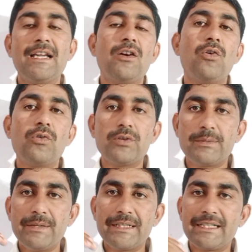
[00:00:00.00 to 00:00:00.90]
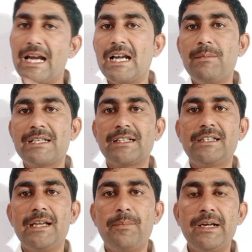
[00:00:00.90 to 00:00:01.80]
और इसमें क्या कमा सकते हैं
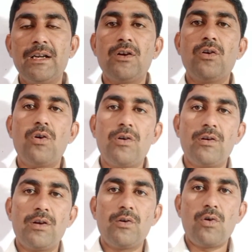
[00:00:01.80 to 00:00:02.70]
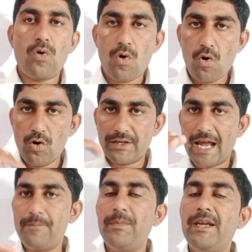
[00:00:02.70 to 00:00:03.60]
अपन और
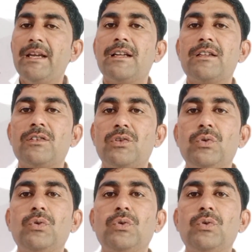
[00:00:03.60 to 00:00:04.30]
टाइम में तो